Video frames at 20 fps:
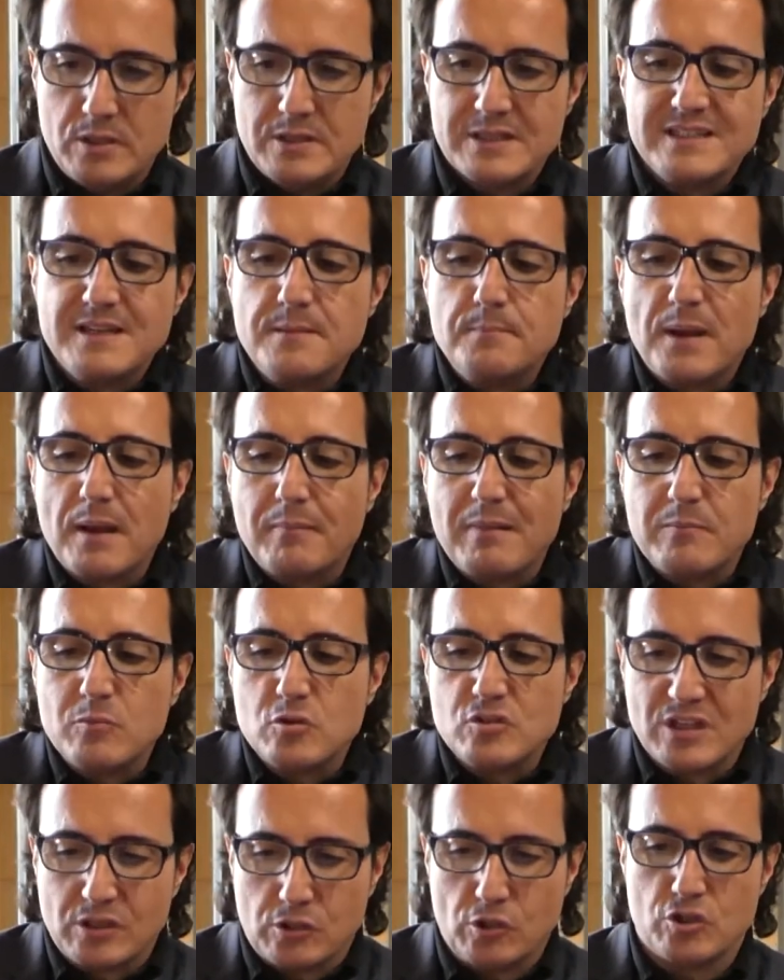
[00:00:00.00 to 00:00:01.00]
Siempre
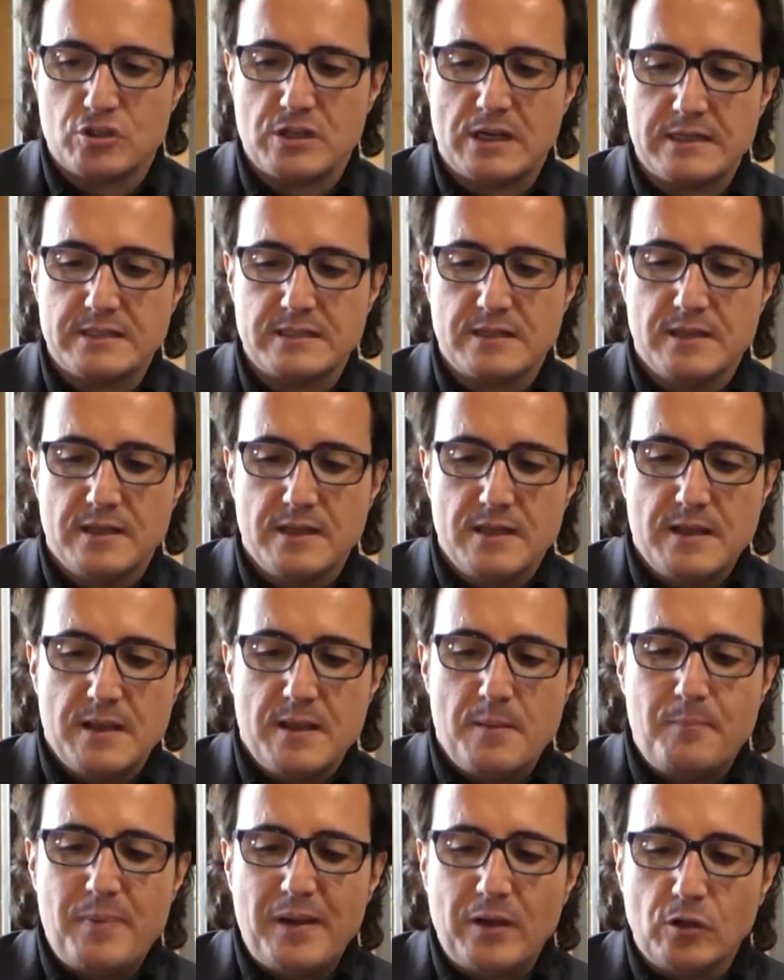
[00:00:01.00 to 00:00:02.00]
hablamos de cosas.
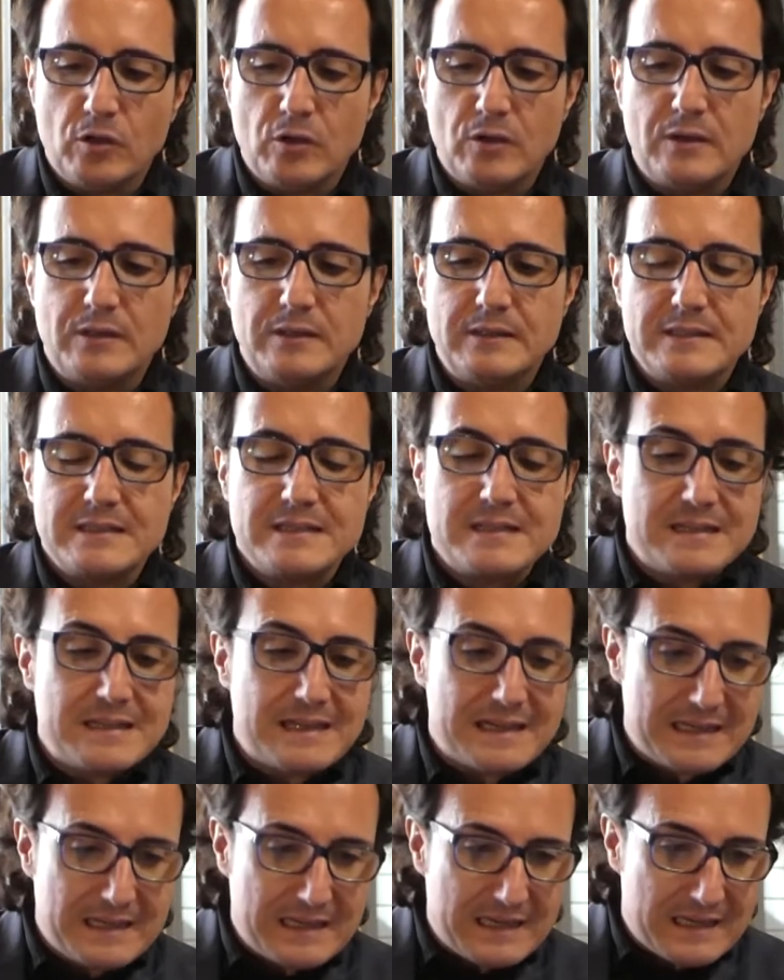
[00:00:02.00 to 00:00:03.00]
Pero
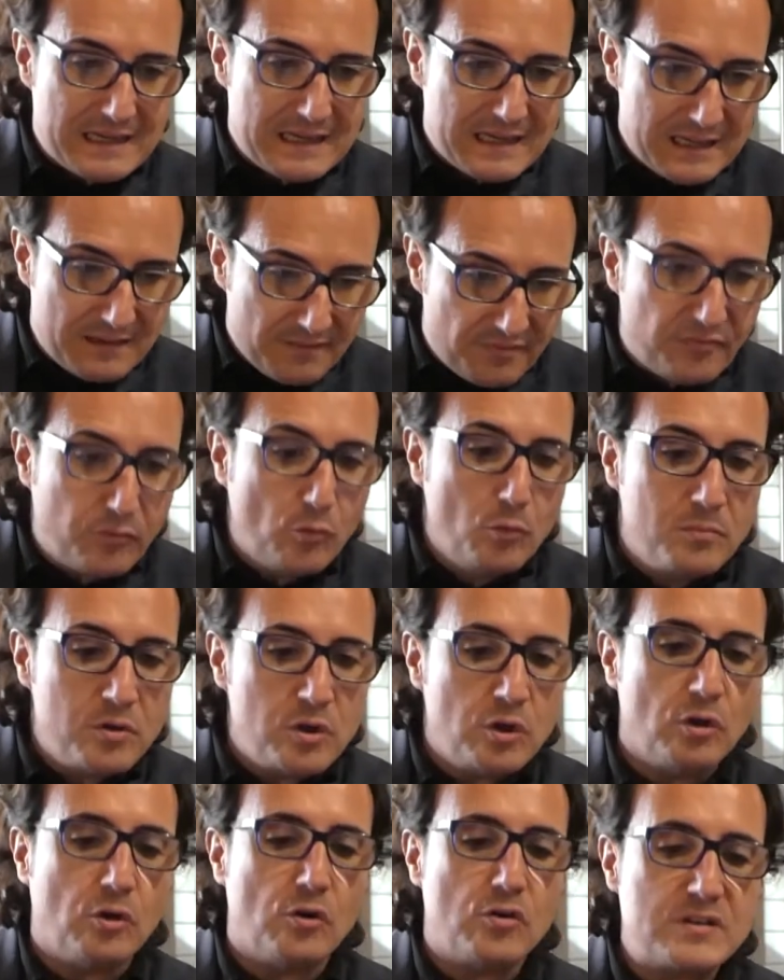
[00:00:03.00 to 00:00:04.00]
eh,
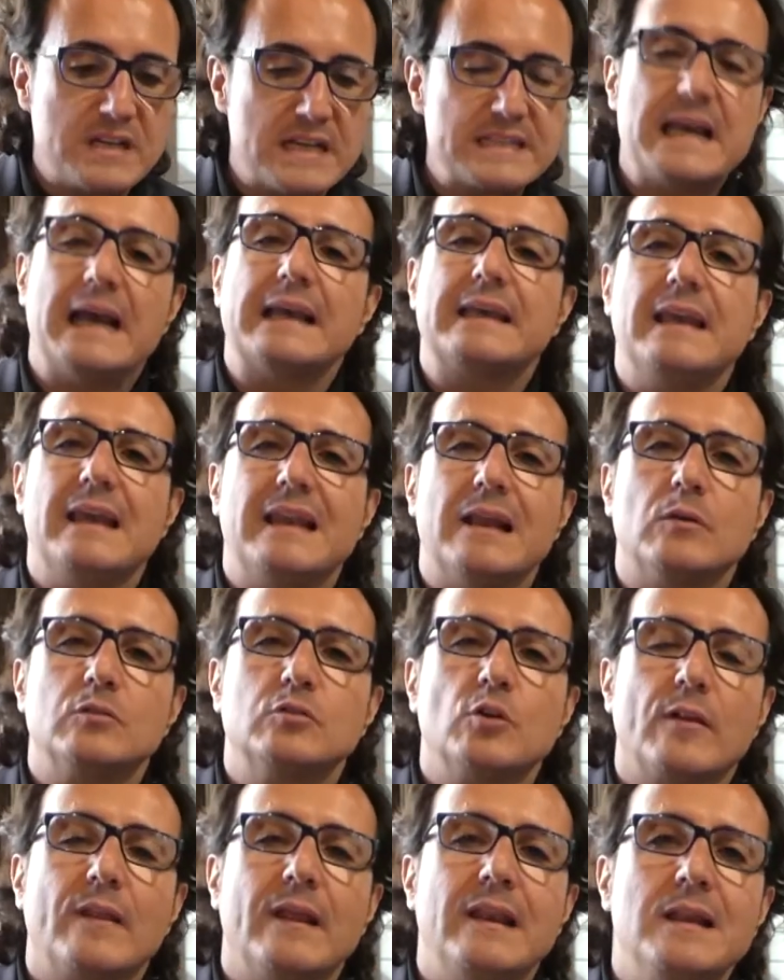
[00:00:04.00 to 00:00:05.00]
Fumio Sasaki, el
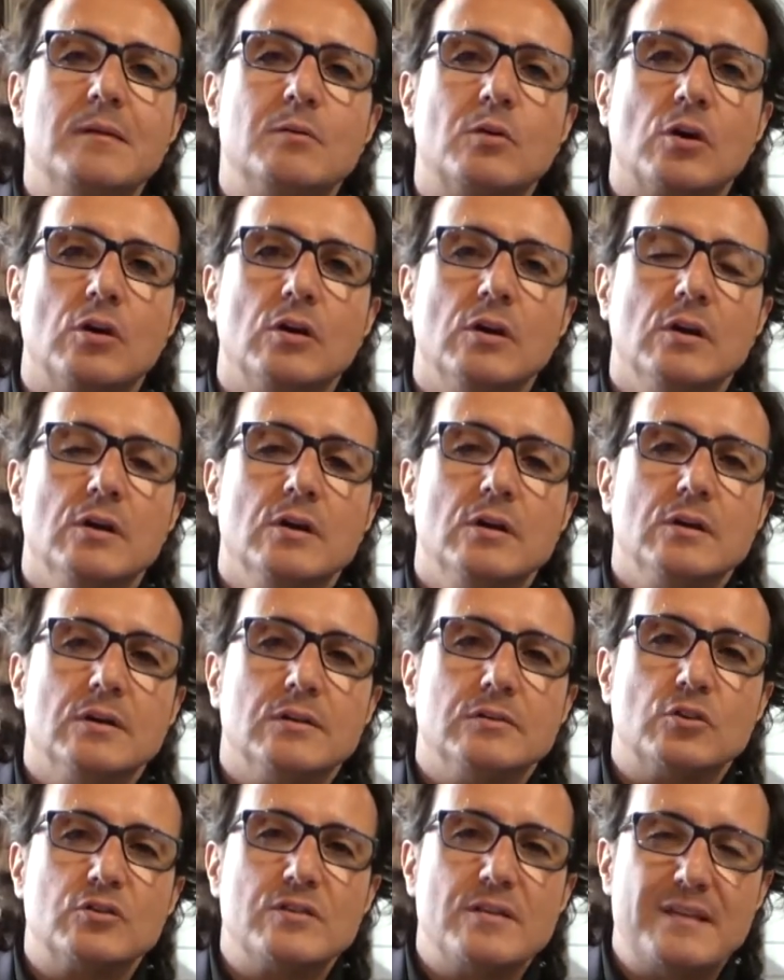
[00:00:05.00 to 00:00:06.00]
autor del libro,
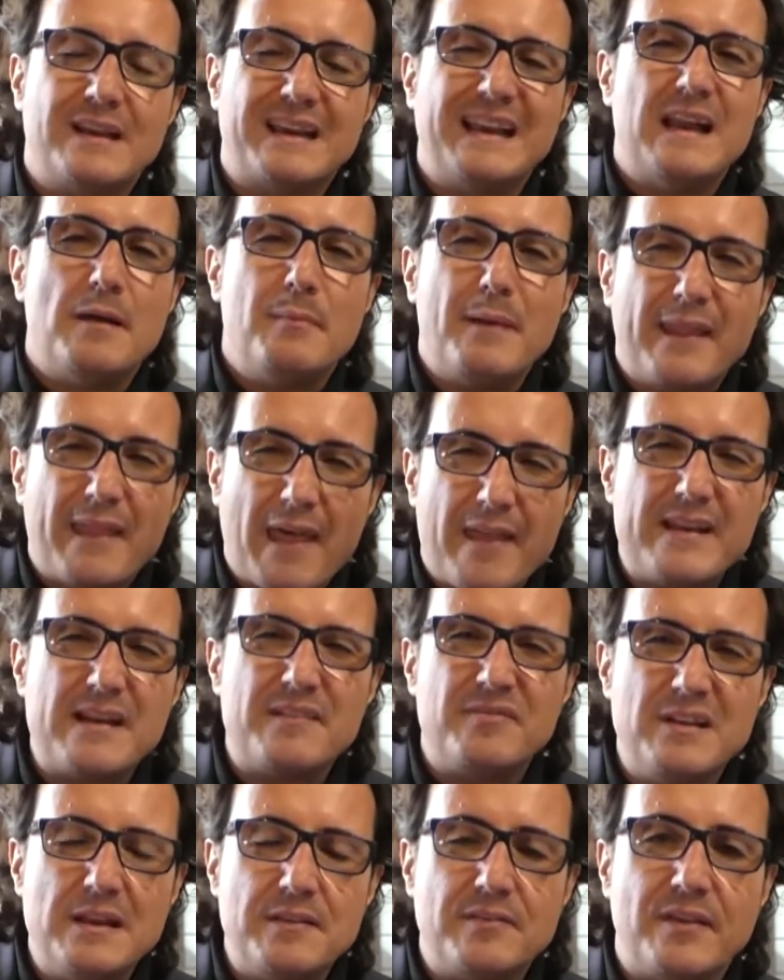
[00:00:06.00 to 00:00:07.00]
nos dice que la verdadera
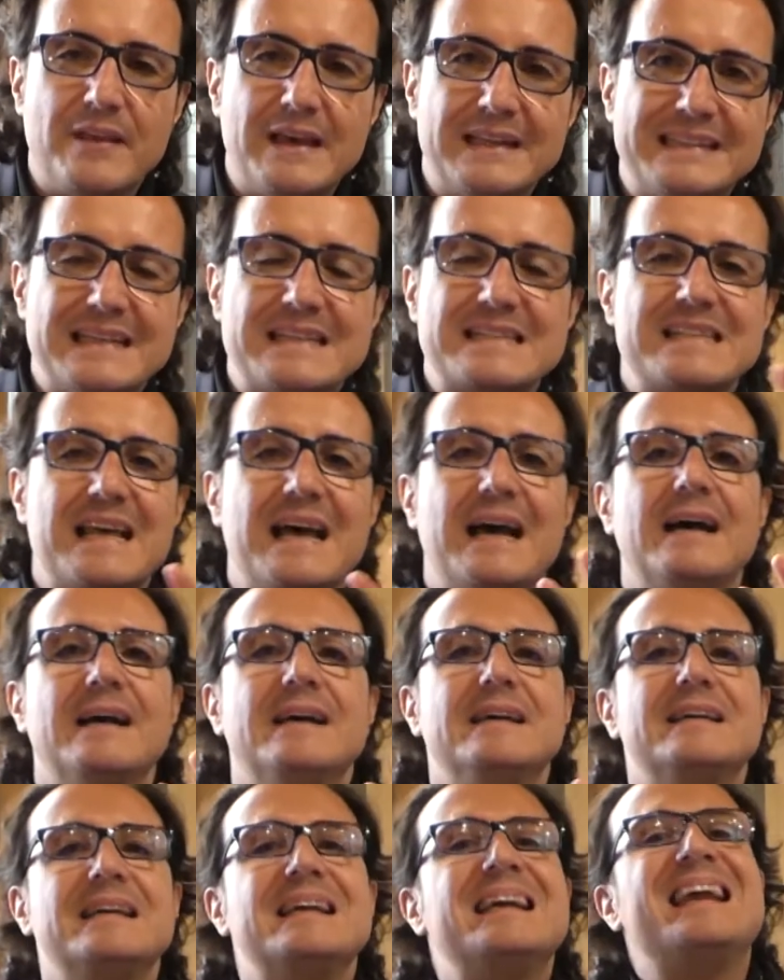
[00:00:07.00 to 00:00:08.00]
felicidad está
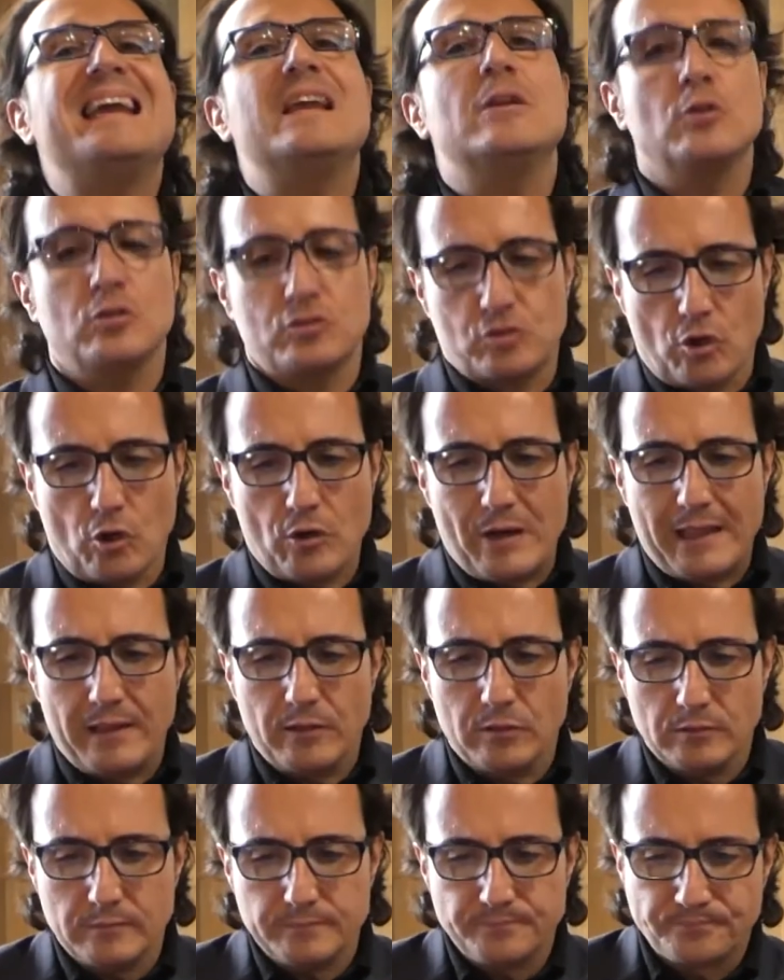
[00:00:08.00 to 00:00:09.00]
en otro
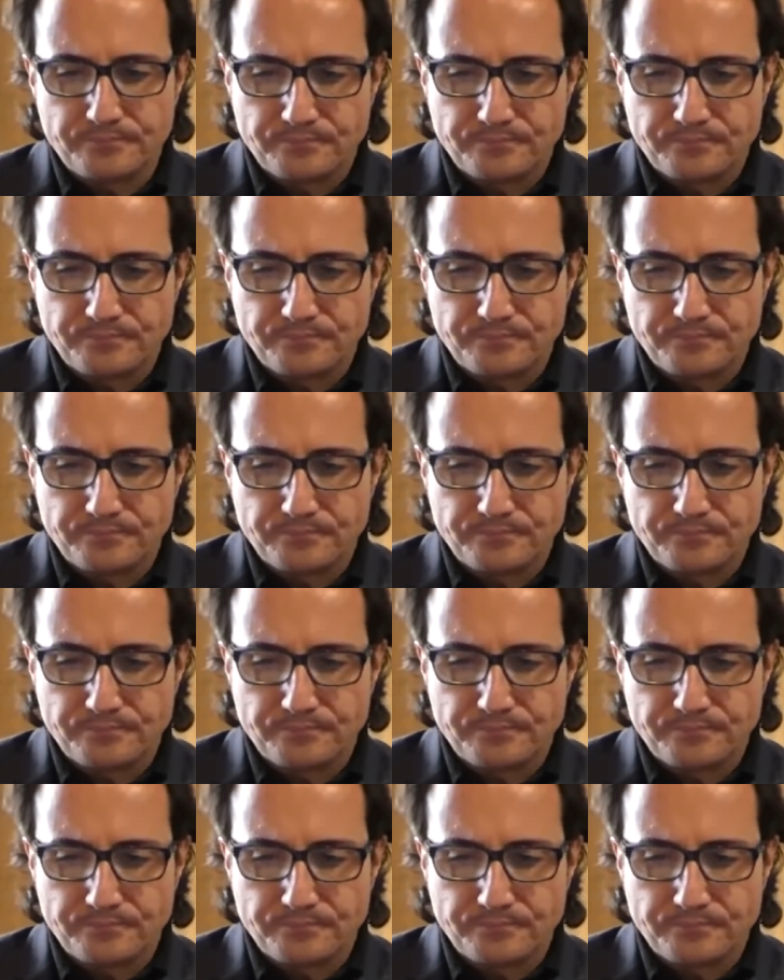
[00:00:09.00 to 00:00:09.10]
lado.